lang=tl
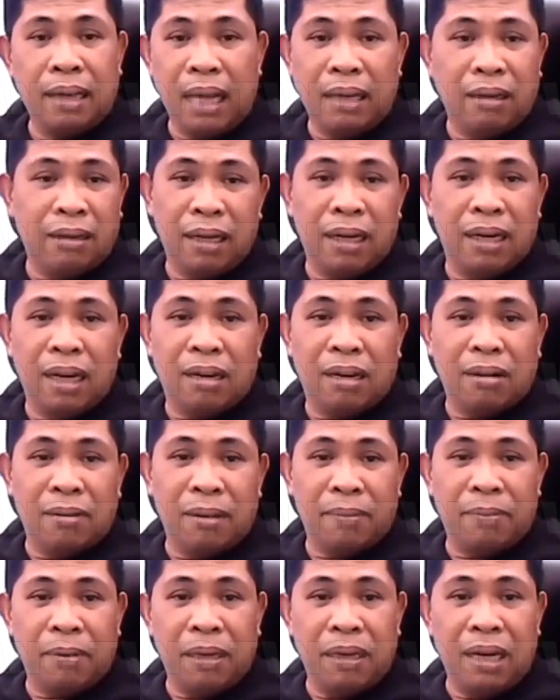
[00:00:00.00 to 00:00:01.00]
Ngayon, hindi ko
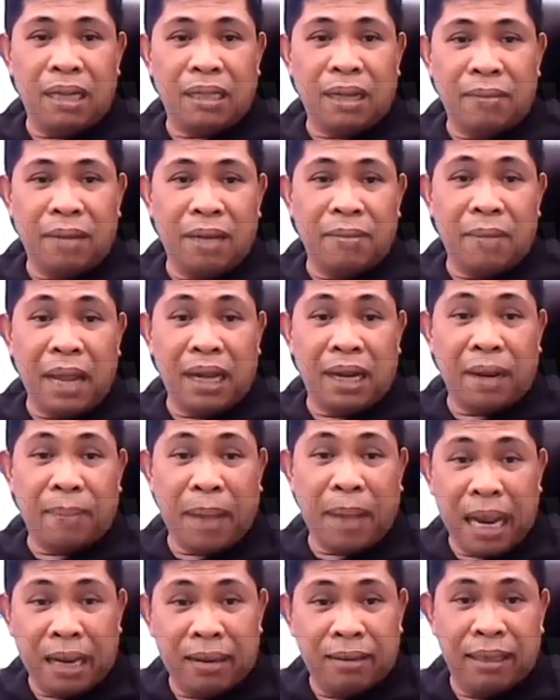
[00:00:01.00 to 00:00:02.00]
man pwedeng sabihin
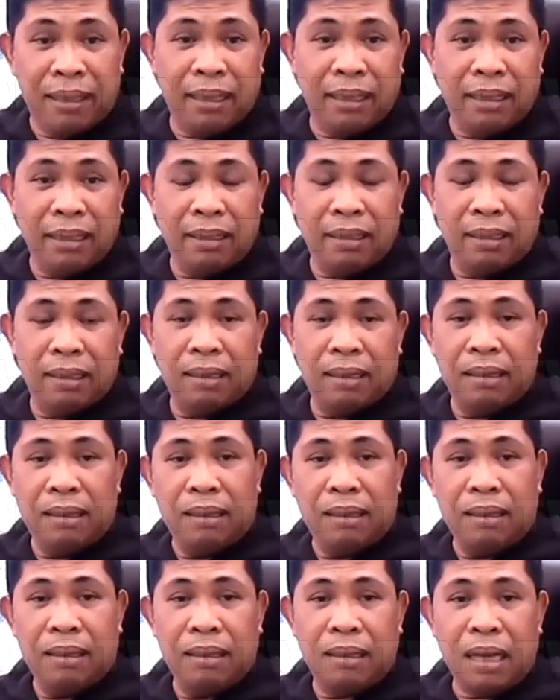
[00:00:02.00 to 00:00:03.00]
mahirap ako eh.
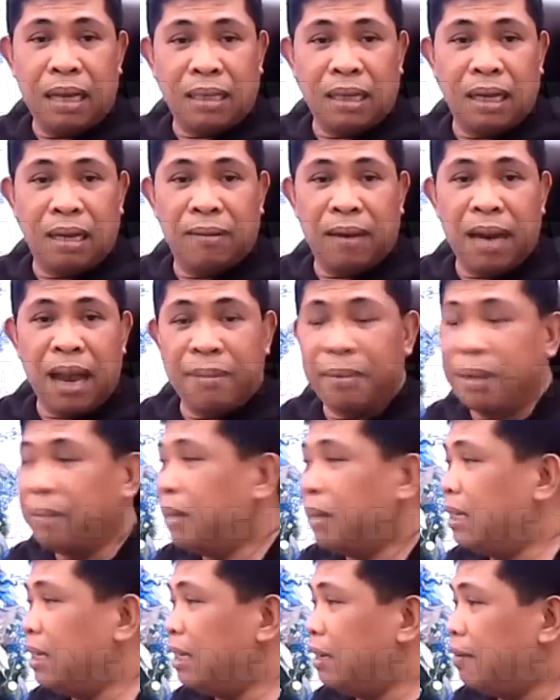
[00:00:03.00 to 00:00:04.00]
Kasi wala
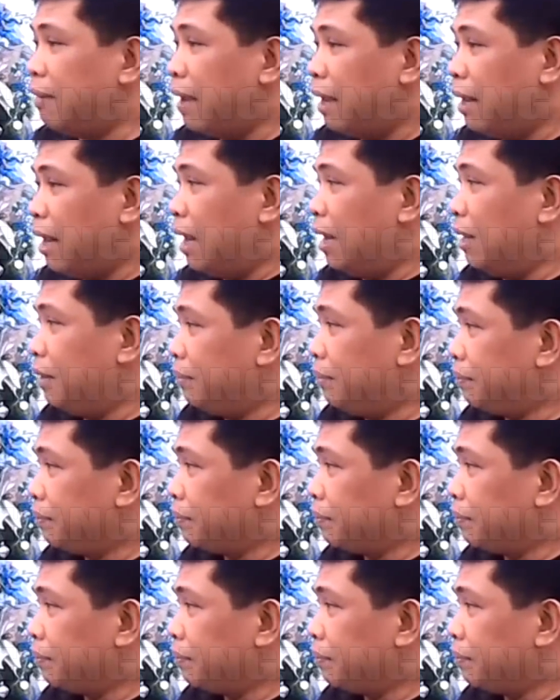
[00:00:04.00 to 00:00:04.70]
man maniniwala.